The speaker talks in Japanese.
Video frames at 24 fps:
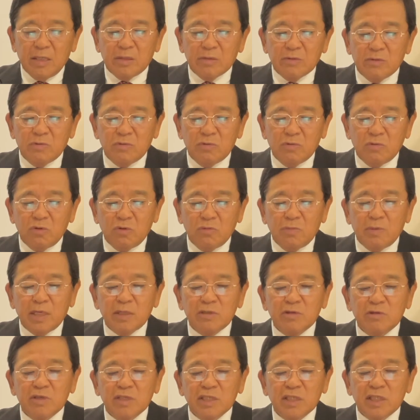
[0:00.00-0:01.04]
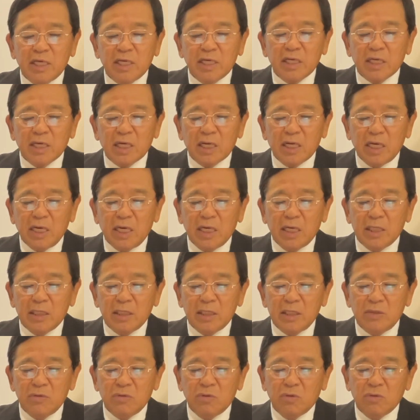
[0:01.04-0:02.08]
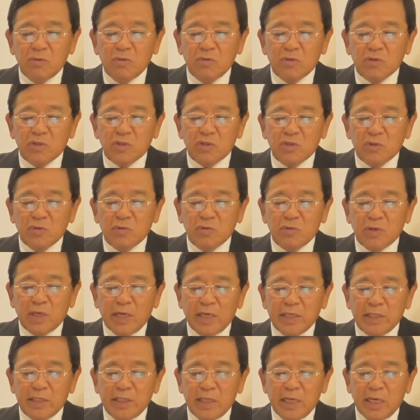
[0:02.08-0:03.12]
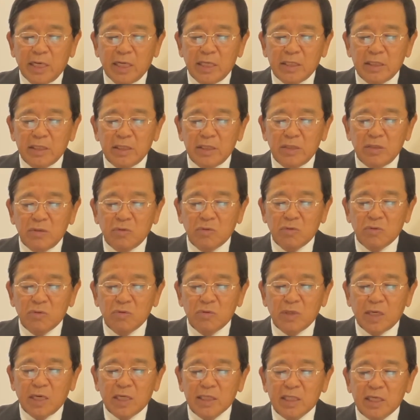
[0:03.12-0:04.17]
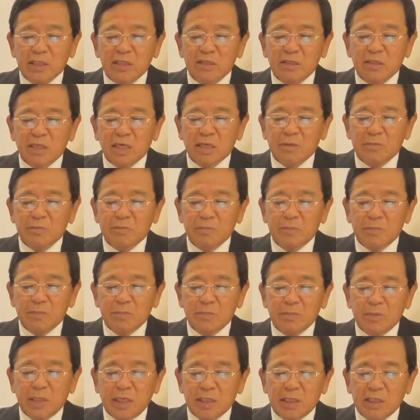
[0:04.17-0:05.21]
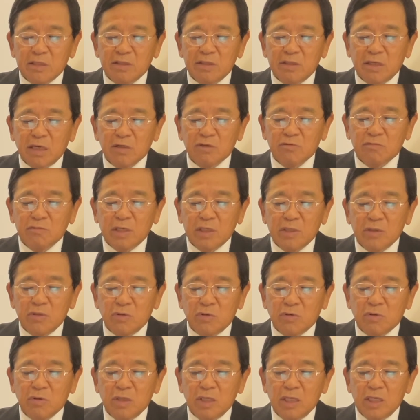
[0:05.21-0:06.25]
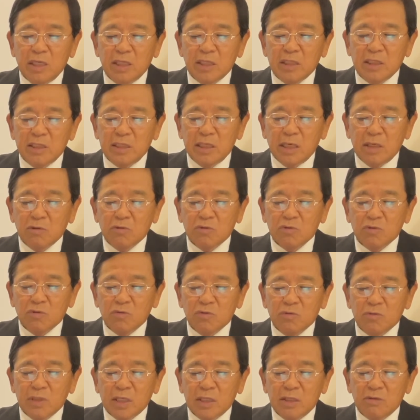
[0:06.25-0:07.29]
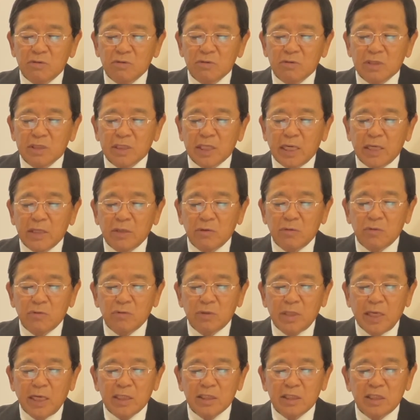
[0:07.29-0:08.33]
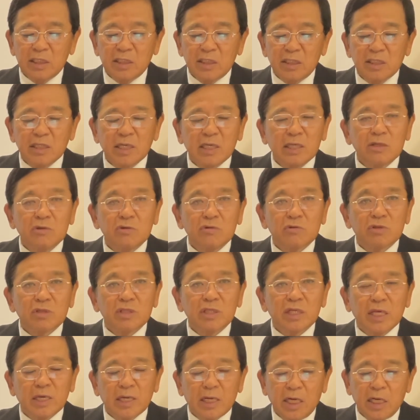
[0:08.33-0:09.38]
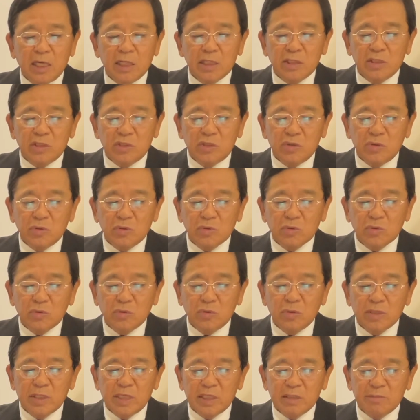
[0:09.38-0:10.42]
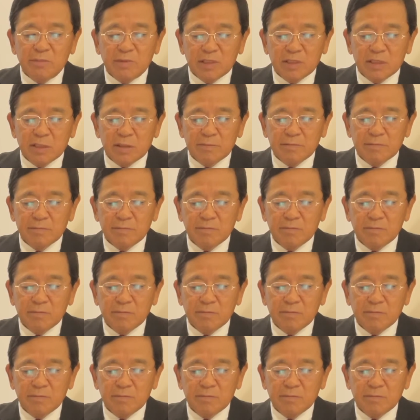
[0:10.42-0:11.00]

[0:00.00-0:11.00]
グローバルな視点から日本の将来や日本の果たす果たす役割を担うことのできる多様な人材養成が必要となります。